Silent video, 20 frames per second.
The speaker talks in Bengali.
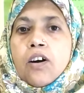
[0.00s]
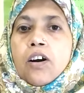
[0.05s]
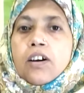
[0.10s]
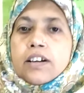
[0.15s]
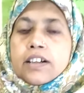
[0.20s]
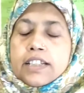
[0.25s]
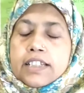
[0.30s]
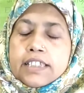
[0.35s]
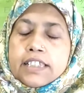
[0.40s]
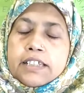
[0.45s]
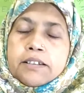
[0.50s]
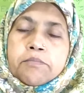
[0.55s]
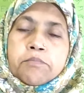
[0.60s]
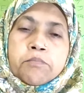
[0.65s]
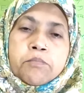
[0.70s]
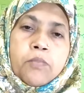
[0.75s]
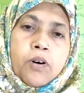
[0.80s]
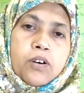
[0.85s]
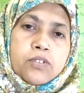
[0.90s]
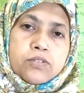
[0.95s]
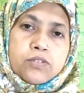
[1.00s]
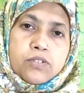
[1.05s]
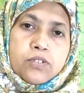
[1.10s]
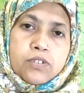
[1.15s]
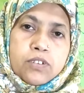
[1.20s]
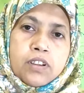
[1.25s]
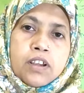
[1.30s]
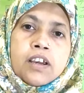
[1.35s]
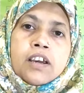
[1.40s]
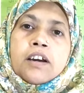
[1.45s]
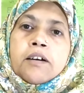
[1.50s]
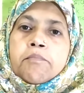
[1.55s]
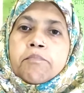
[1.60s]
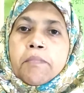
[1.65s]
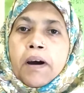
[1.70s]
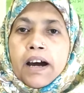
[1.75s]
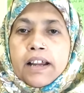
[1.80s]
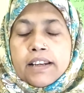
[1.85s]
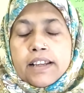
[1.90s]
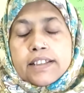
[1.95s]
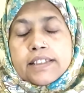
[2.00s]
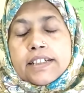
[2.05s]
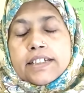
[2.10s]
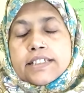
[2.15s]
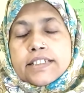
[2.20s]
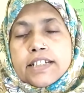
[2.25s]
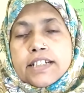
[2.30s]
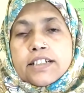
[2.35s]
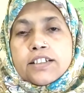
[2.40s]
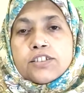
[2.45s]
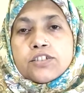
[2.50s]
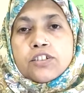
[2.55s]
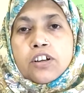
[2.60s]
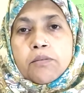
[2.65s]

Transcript: অকৃত্রিম বন্ধন বাংলাদেশের